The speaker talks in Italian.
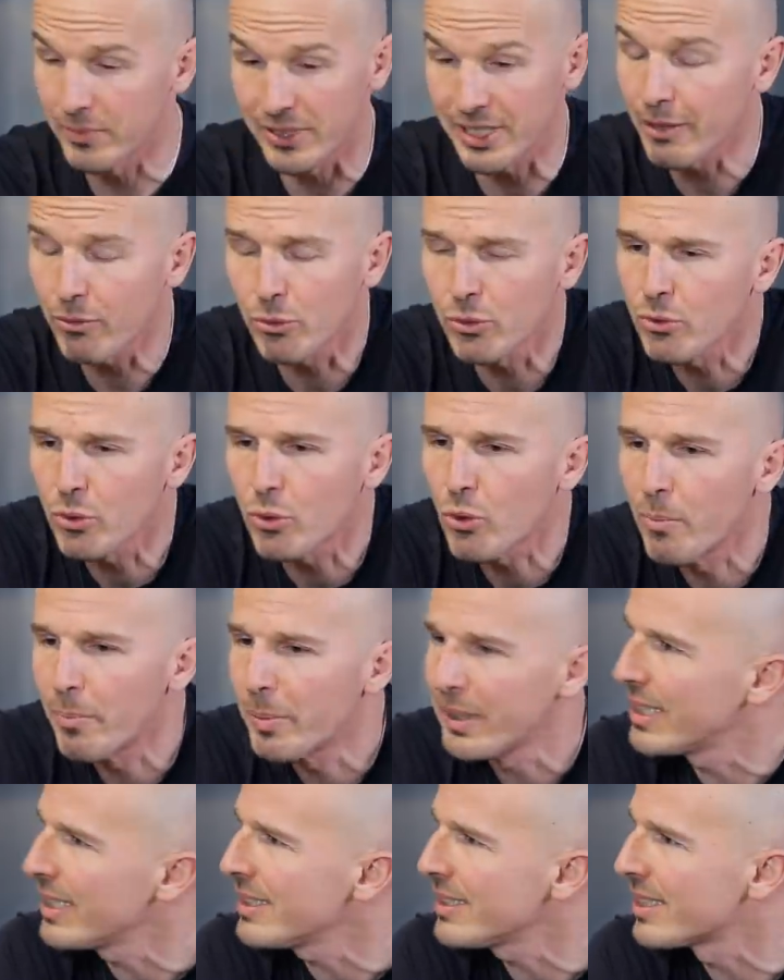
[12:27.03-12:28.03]
Servono
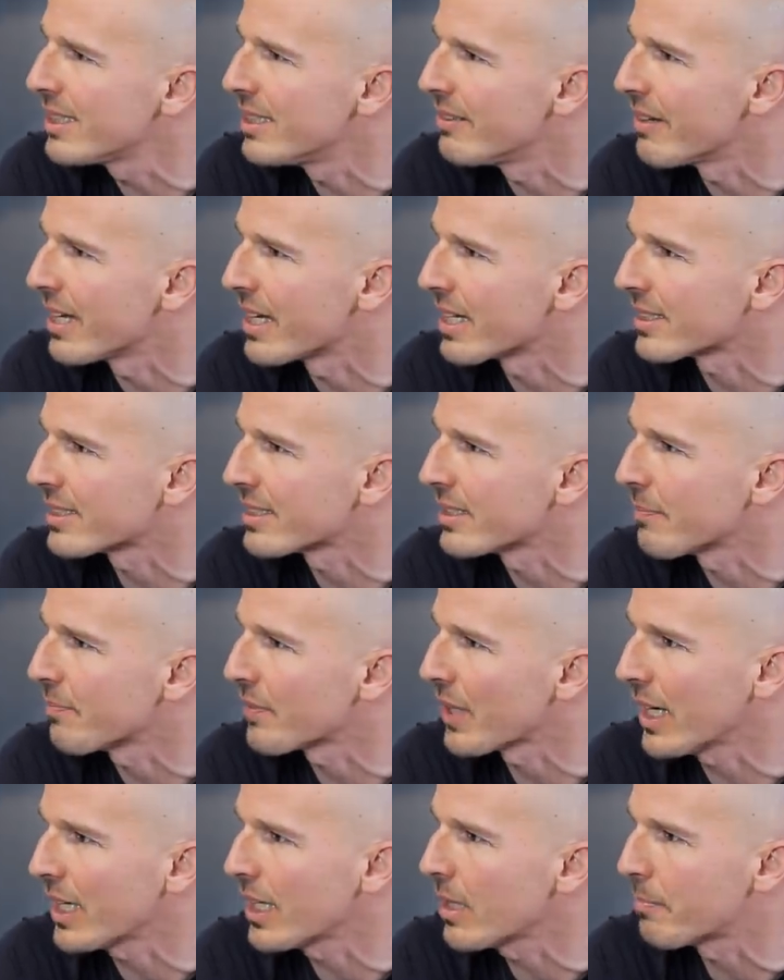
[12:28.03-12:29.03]
competenze diverse,
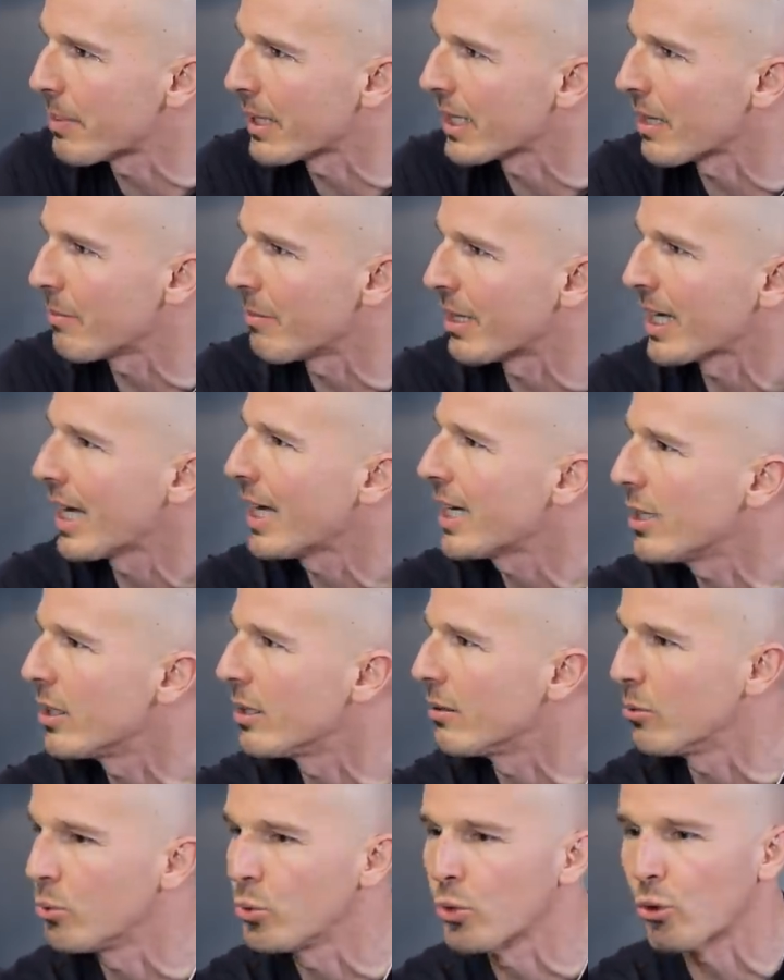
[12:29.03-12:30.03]
anche perché
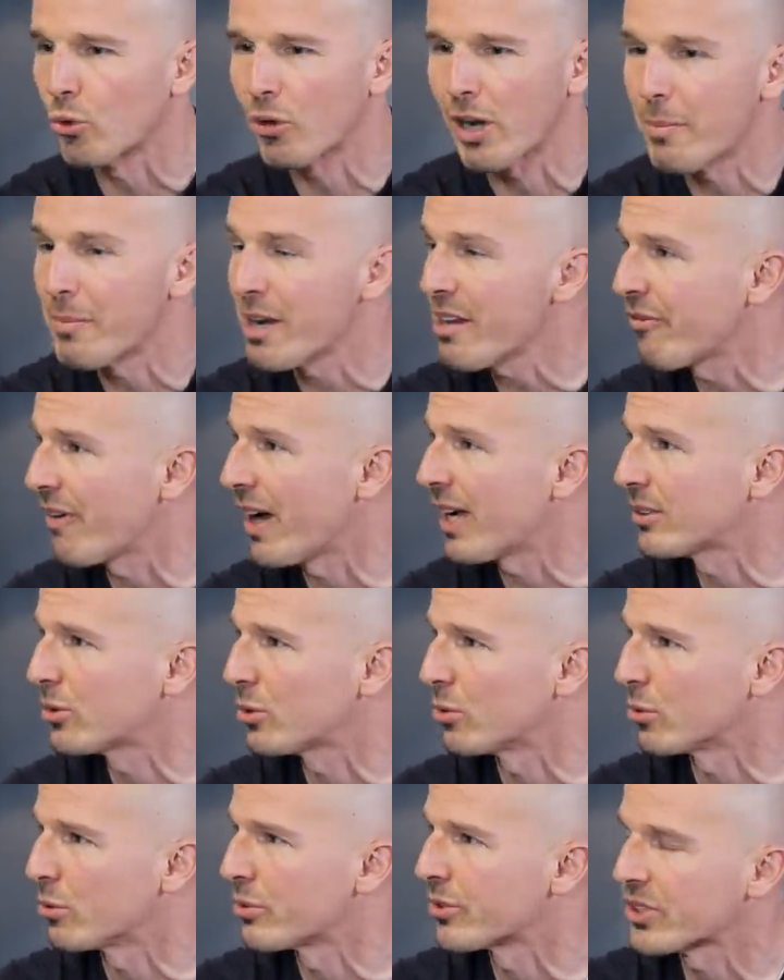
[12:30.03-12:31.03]
magari uno non l'ha mai
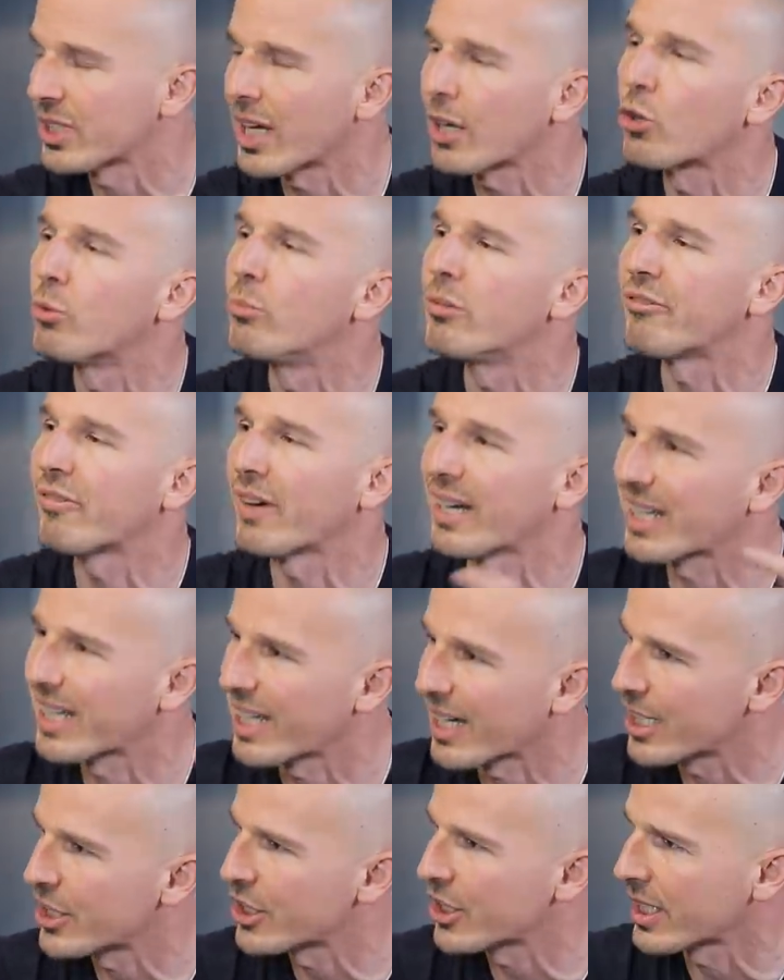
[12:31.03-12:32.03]
fatto, non sa come far
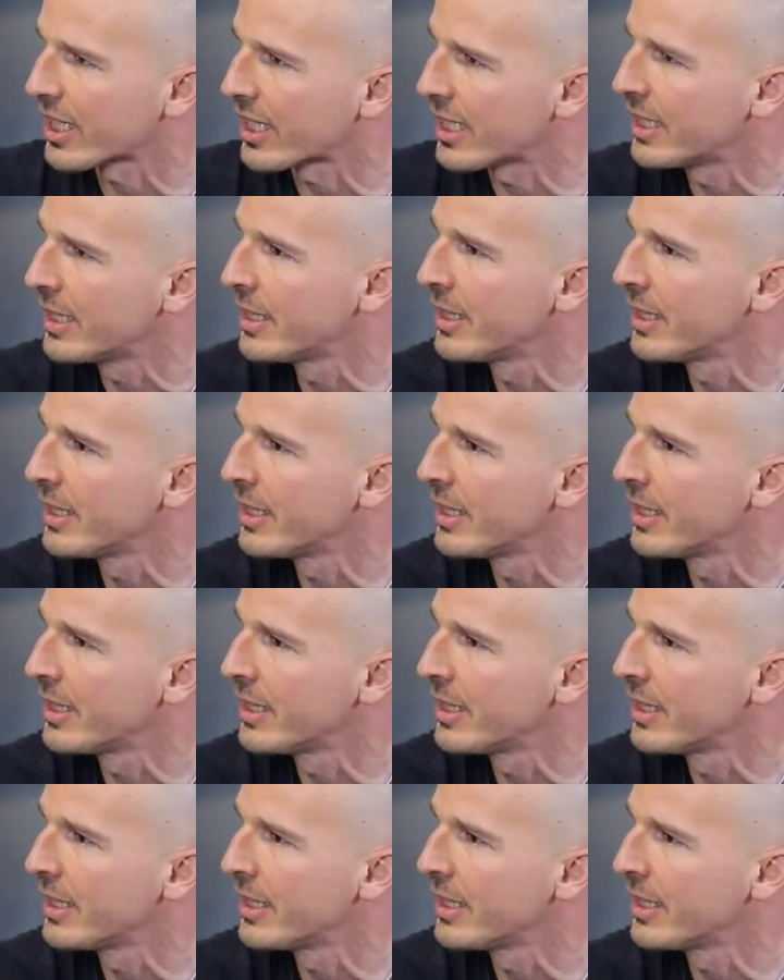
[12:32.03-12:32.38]
crescere.